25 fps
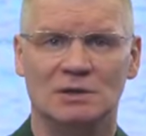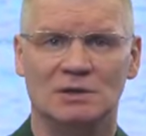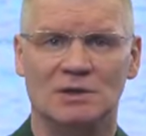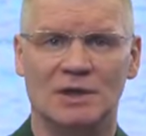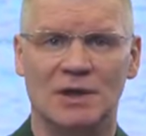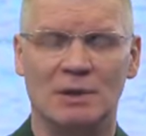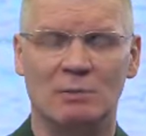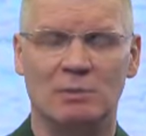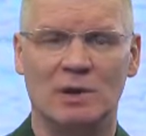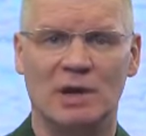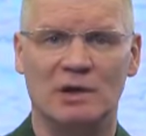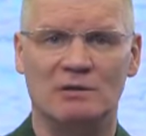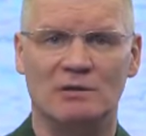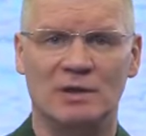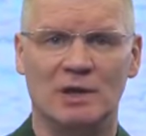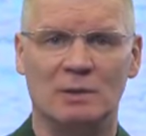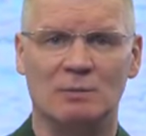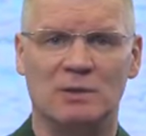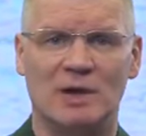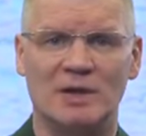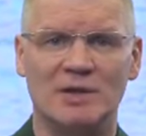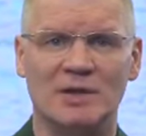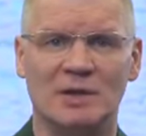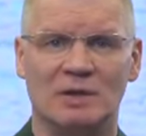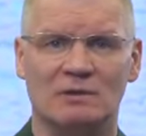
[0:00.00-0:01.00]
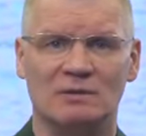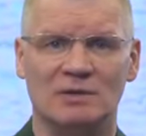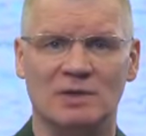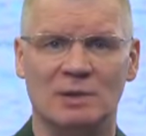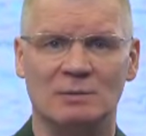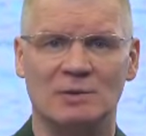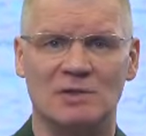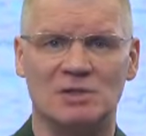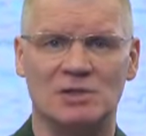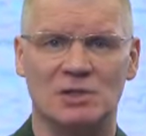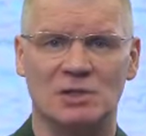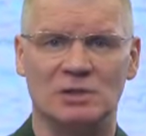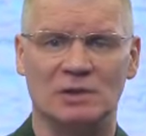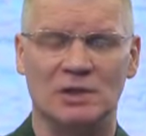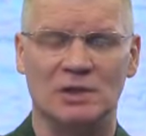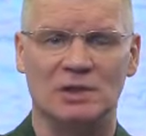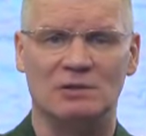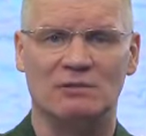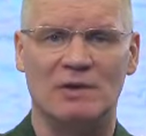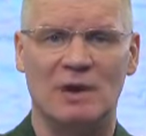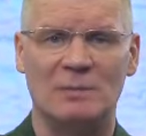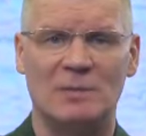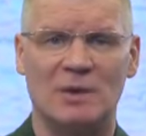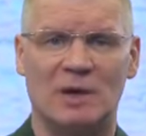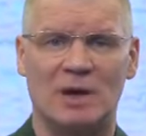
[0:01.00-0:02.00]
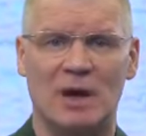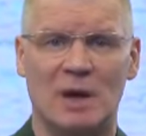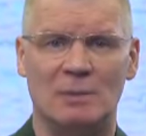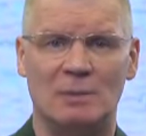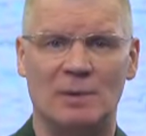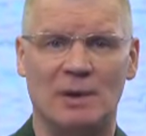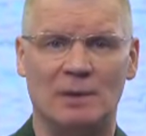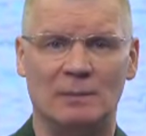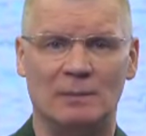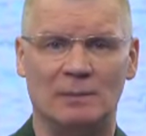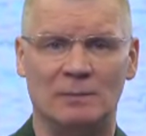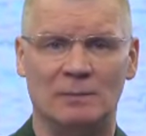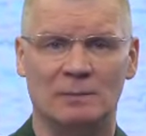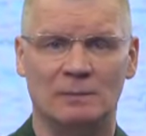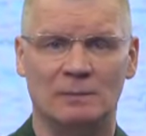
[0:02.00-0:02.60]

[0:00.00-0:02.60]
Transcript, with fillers: три боевые бронированные машины и два пикапа.